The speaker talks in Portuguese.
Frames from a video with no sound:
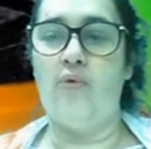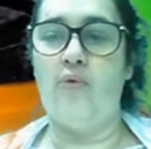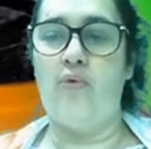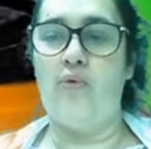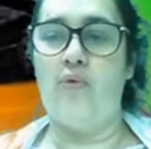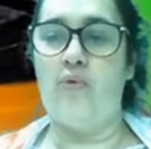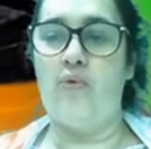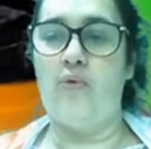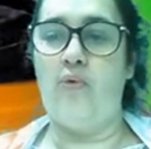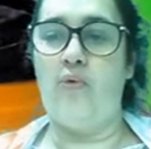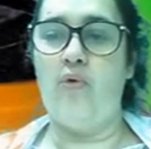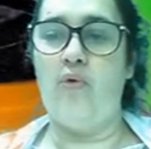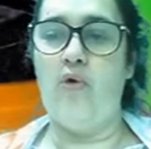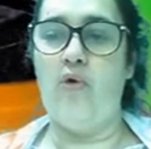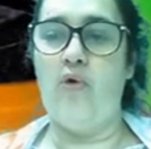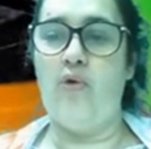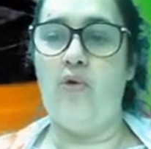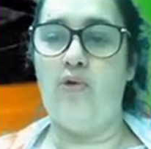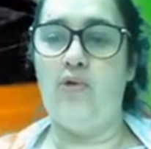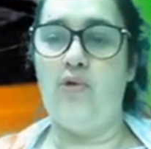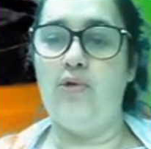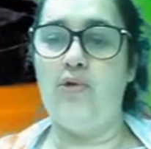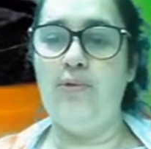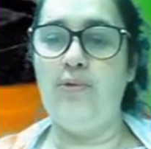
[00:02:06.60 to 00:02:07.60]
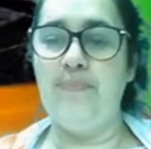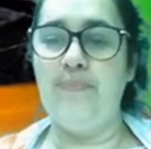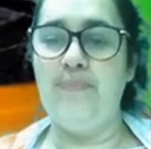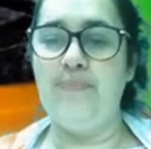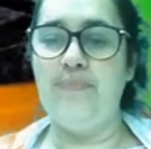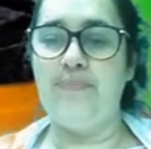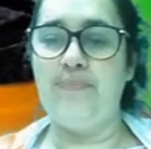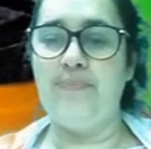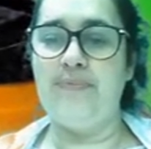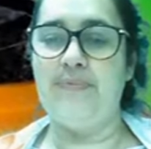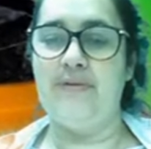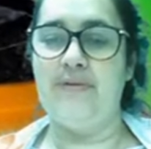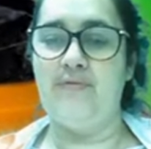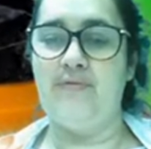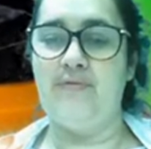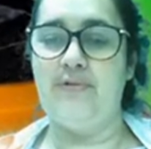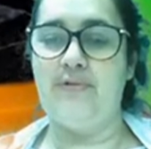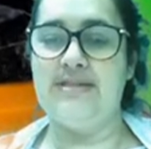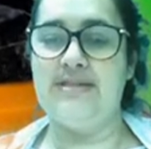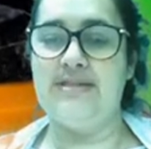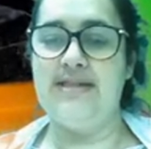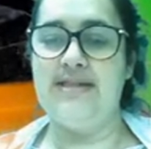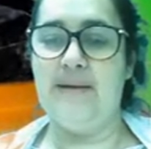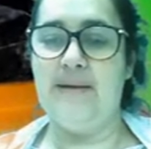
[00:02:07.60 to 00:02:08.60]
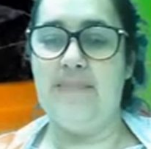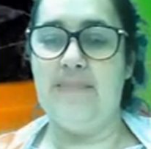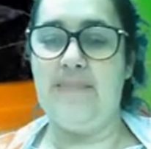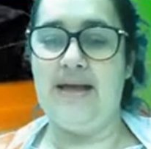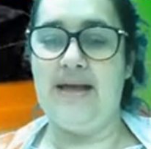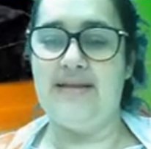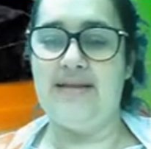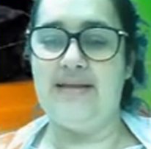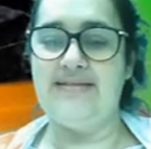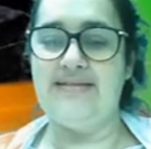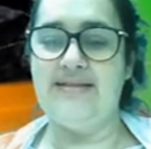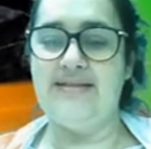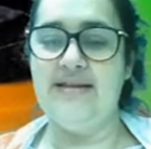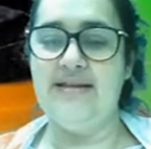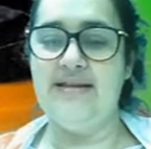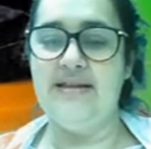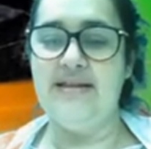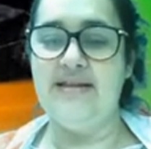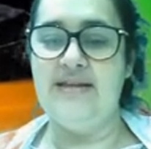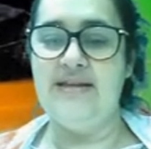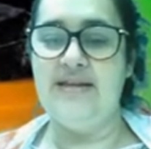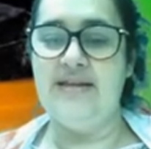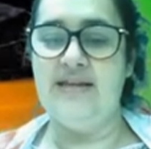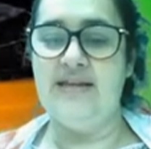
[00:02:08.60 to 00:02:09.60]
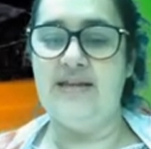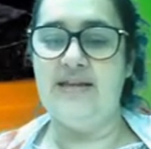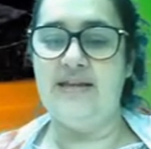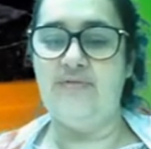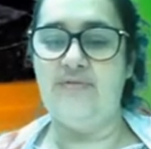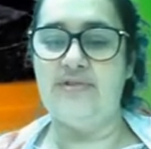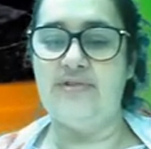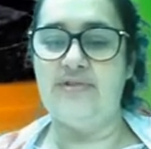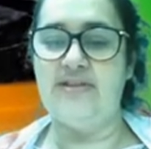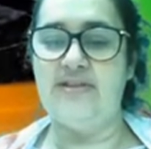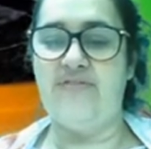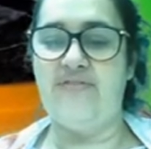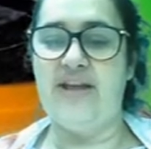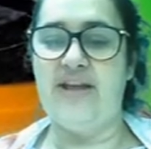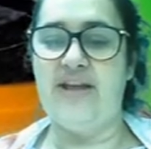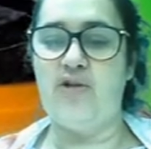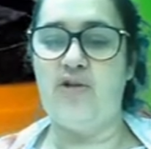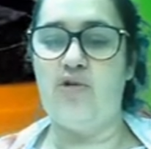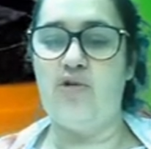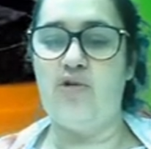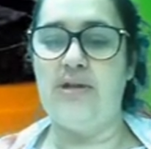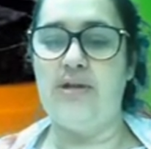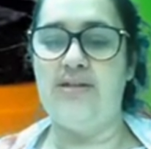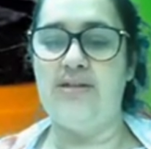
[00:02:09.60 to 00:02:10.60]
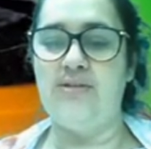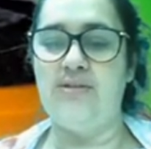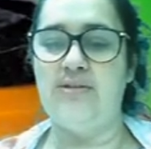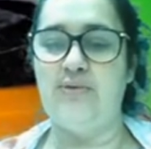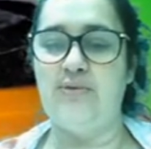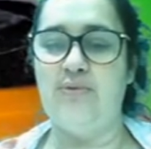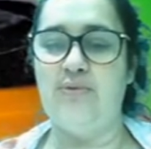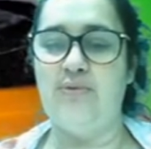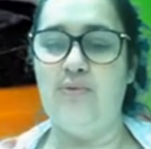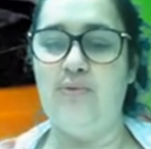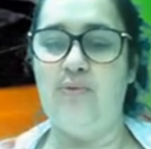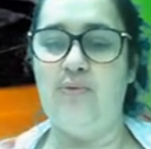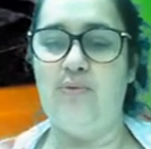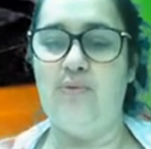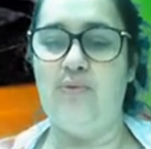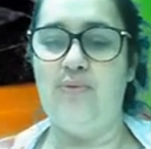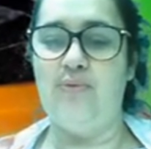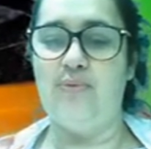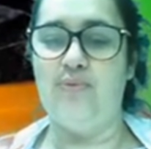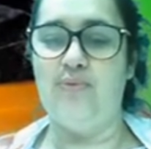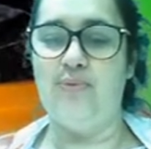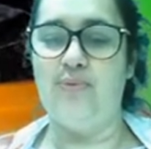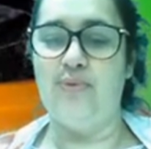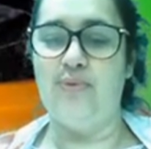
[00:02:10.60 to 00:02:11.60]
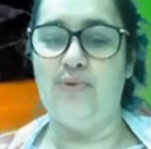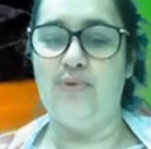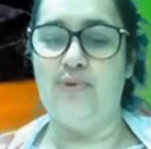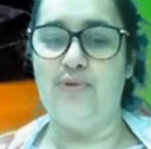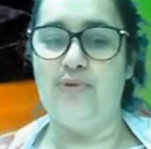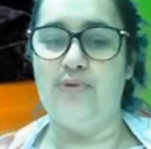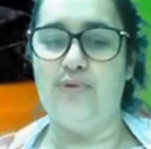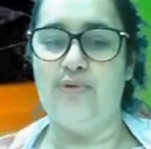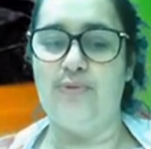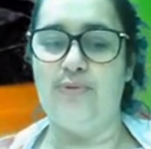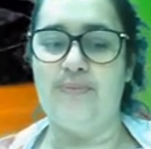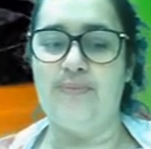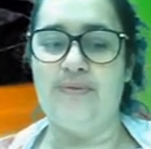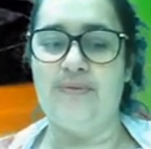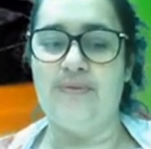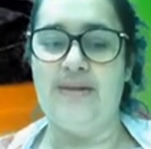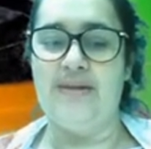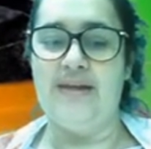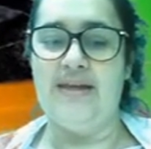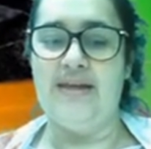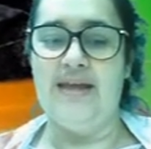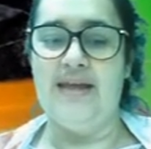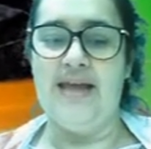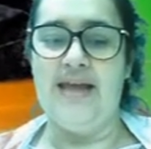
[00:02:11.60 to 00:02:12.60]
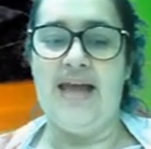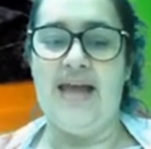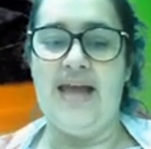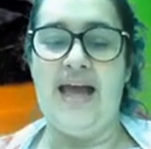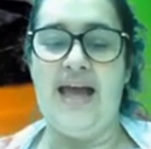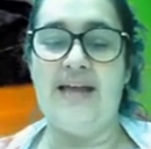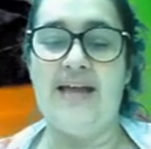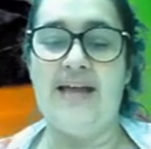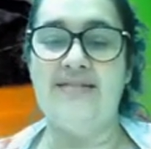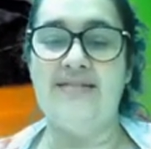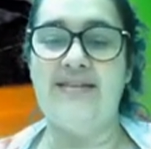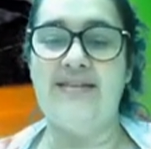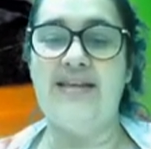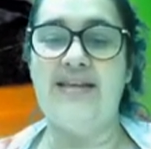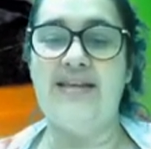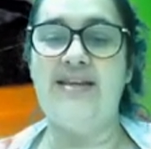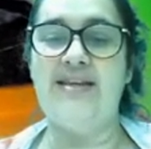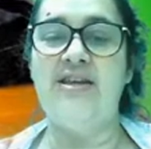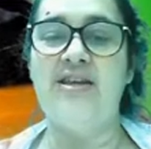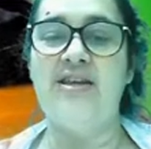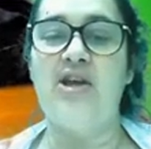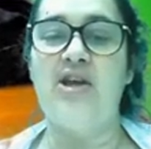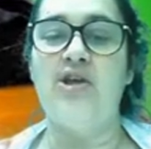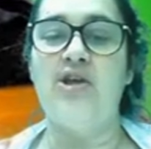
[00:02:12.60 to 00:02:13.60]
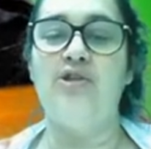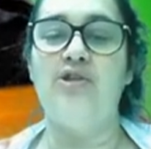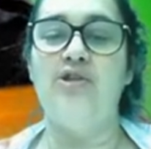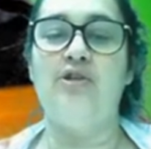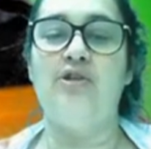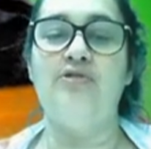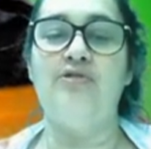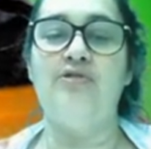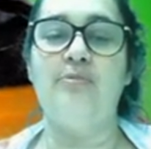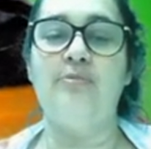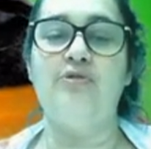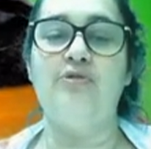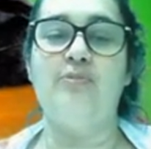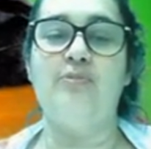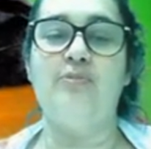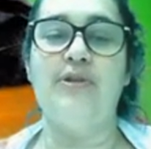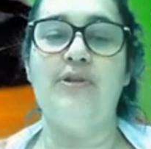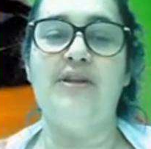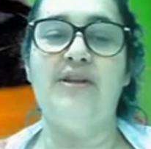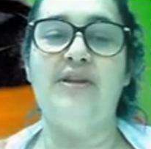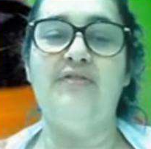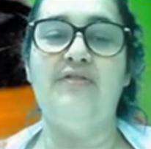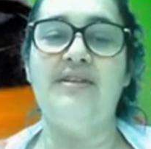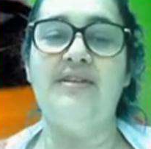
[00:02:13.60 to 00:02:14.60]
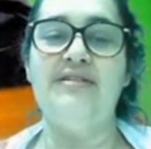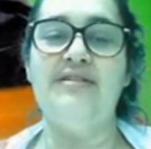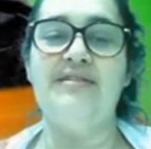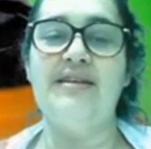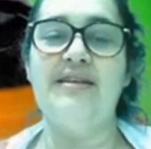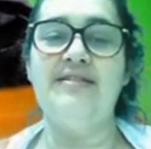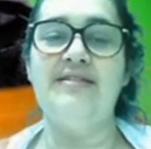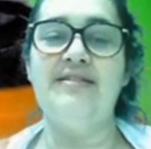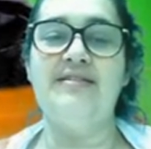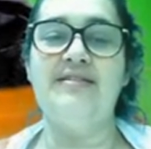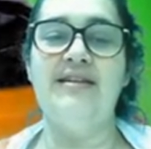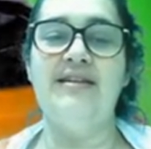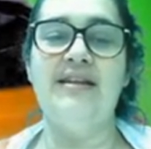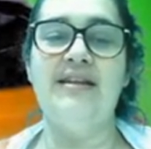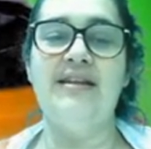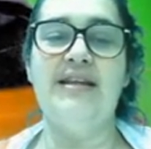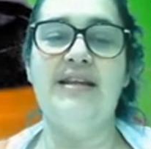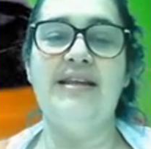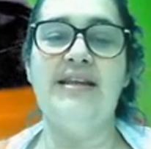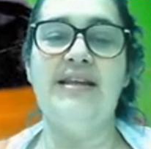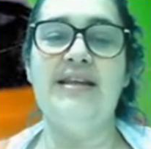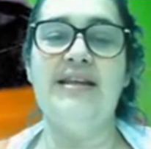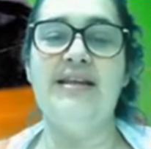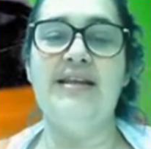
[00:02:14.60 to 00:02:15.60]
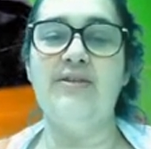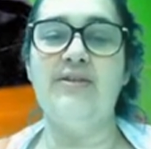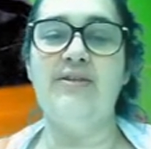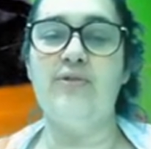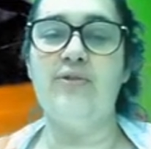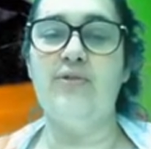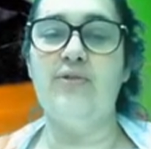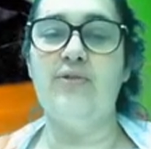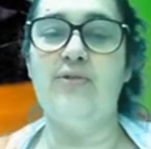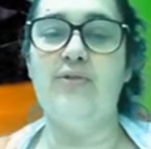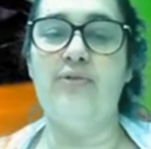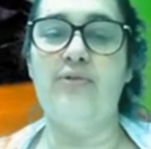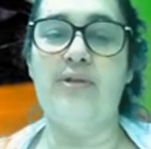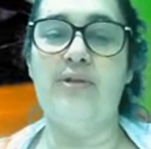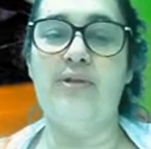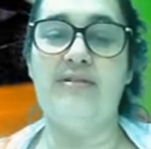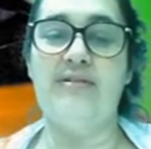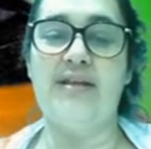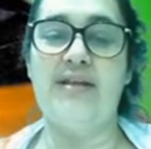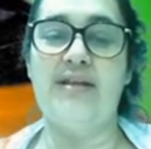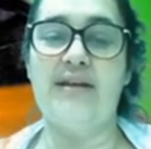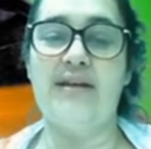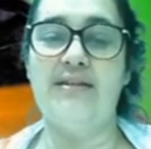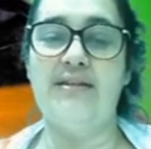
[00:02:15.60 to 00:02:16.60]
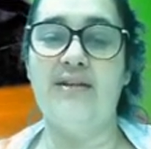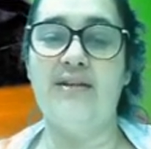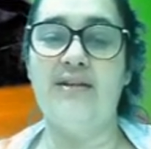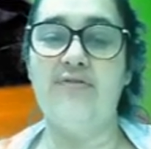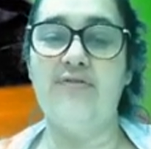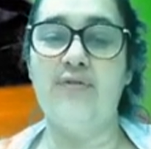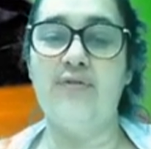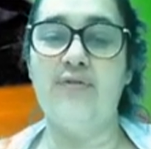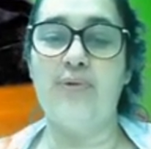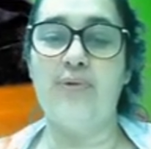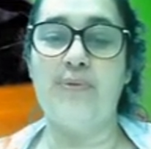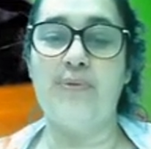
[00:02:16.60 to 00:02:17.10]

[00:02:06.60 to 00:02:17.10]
o rolo, você amassa e você vai colando um no outro. Assim, nós vamos poder fazer esse lindo essa linda flor.